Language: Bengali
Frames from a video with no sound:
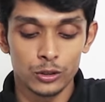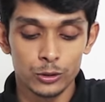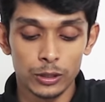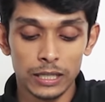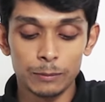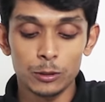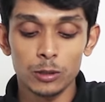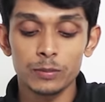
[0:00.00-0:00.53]
তো
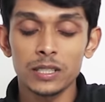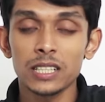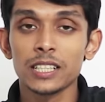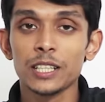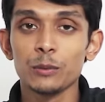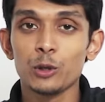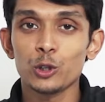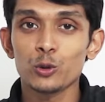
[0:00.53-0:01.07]
ল্যাপটপটির
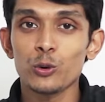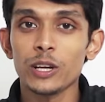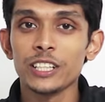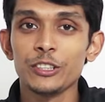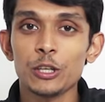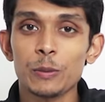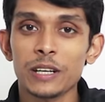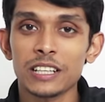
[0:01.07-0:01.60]
কিবোর্ড
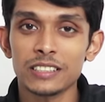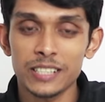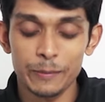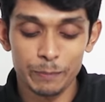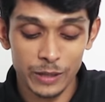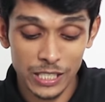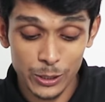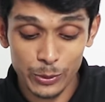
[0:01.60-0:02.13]
কোয়ালিটি আমার কাছে
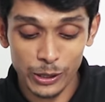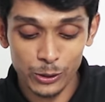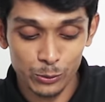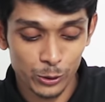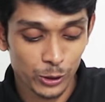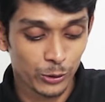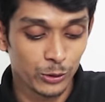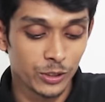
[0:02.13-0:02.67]
বেশ ভালো
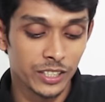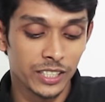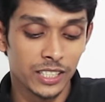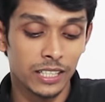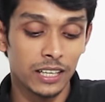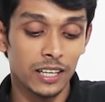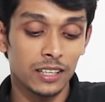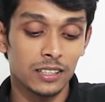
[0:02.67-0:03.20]
মনে
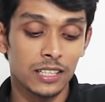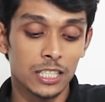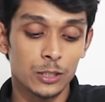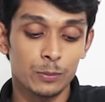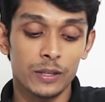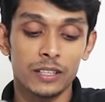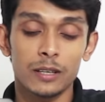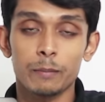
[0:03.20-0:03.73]
হচ্ছে
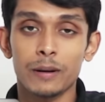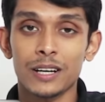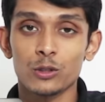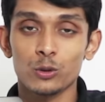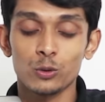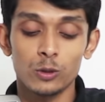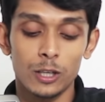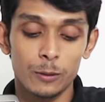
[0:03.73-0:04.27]
টাচপ্যাডের
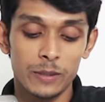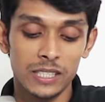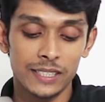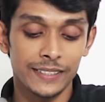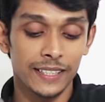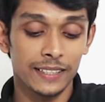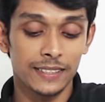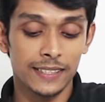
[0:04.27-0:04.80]
বাটনগুলো বেশ
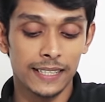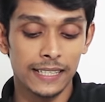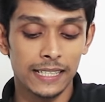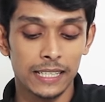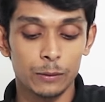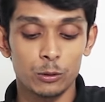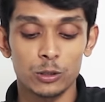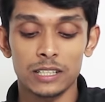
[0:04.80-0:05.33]
টেকটাইল
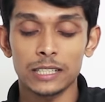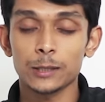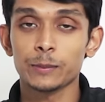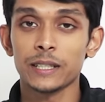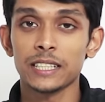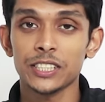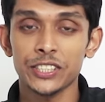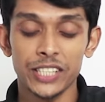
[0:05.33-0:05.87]
এবং
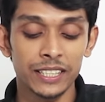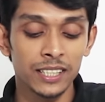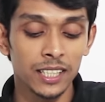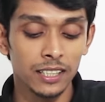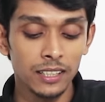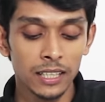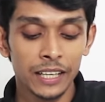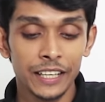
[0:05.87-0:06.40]
টাচপ্যাডের
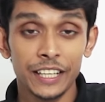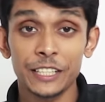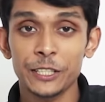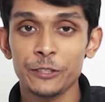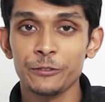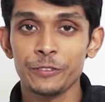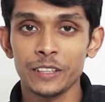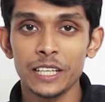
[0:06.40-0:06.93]
সাথেই
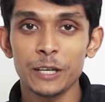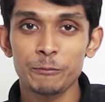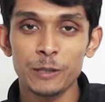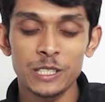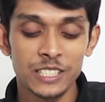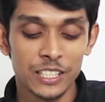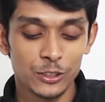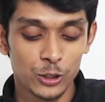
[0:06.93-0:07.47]
একটি
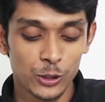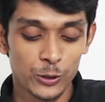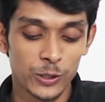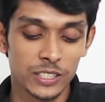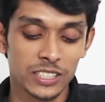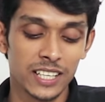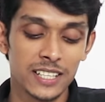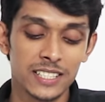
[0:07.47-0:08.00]
ফিঙ্গারপ্রিন্ট সেন্সর
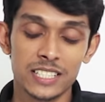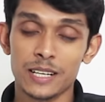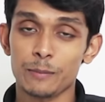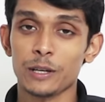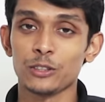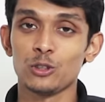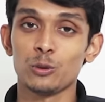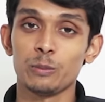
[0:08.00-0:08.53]
রয়েছে যেটার
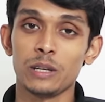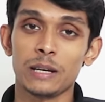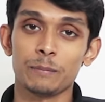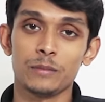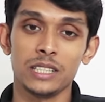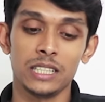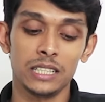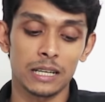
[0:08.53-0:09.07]
মাধ্যমে
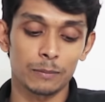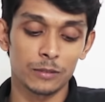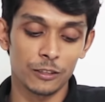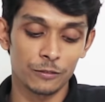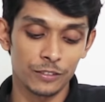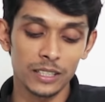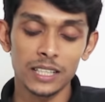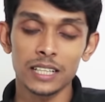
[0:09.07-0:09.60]
আপনি
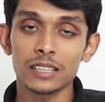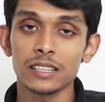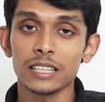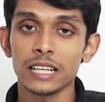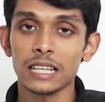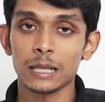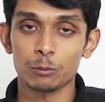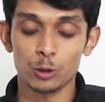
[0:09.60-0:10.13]
আপনার ফিঙ্গার
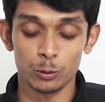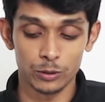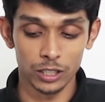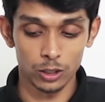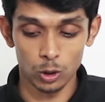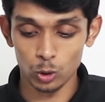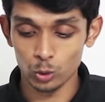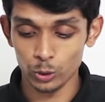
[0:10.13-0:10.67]
দিয়ে
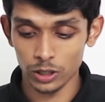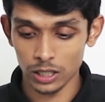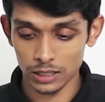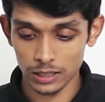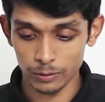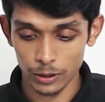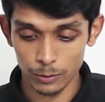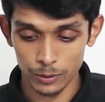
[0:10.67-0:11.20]
ল্যাপটপটি লক করে
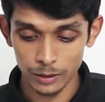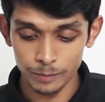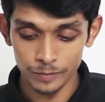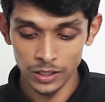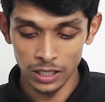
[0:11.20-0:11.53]
রাখতে পারবেন